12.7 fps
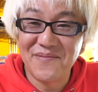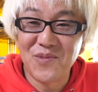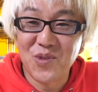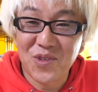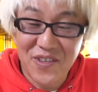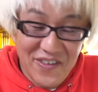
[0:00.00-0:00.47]

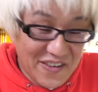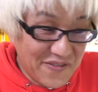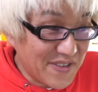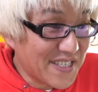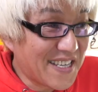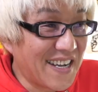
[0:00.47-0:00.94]
戻ってまいり
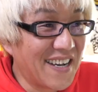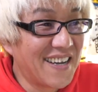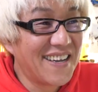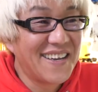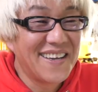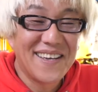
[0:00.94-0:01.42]
まし
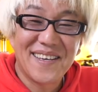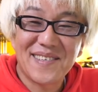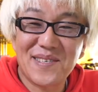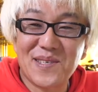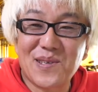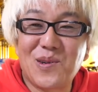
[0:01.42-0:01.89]
た。
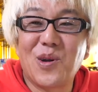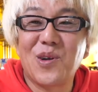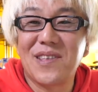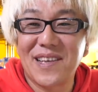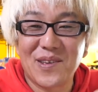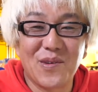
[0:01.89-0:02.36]
すご
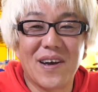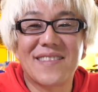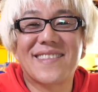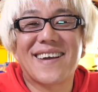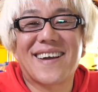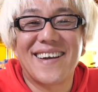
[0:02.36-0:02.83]
いね今日
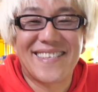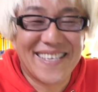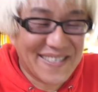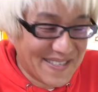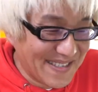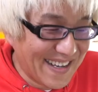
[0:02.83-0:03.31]
あったかいで
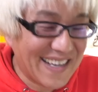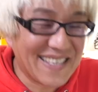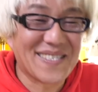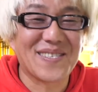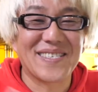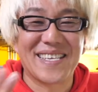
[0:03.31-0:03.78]
す。
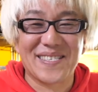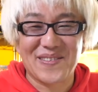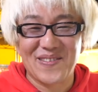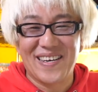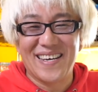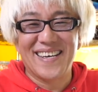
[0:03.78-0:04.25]
暑いで
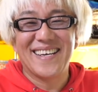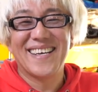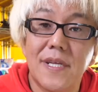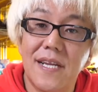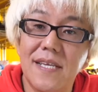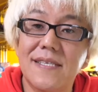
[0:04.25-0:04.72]
すわ。
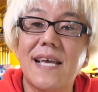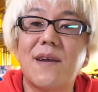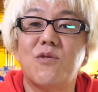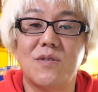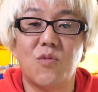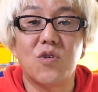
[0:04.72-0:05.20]
でね最
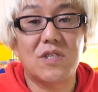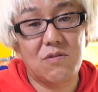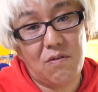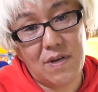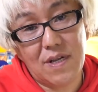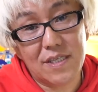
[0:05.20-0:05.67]
後にもう一
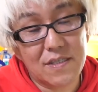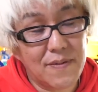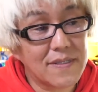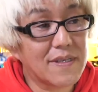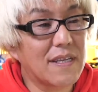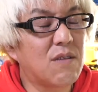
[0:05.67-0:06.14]
度お話しし
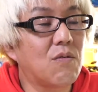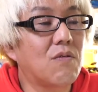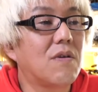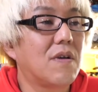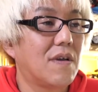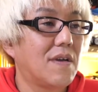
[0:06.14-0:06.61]
ますけど
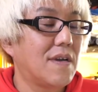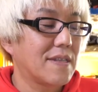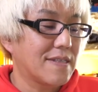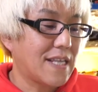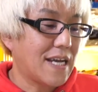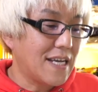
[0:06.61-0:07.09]

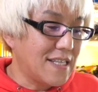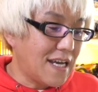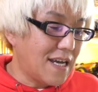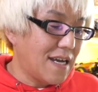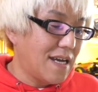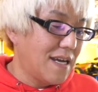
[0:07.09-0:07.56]
た
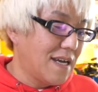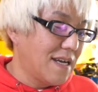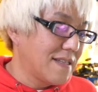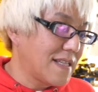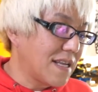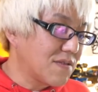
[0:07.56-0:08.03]
だ
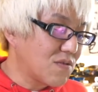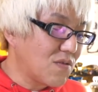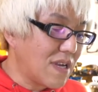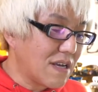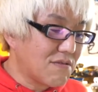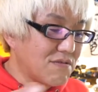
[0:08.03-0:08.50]
なん
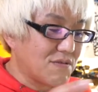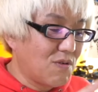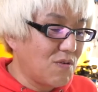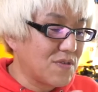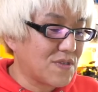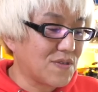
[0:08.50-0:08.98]
となく
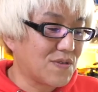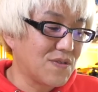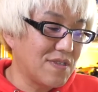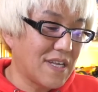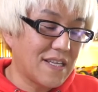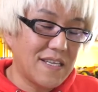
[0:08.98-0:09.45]
こうする
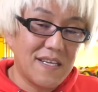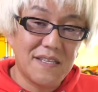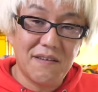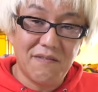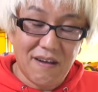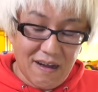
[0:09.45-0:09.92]
んだね
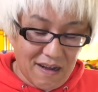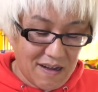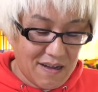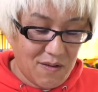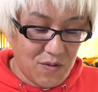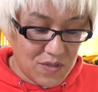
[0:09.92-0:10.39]
では
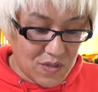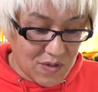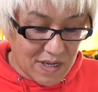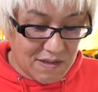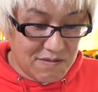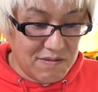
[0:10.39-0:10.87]
おそ
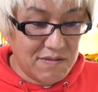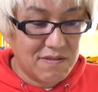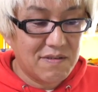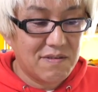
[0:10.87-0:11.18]
らく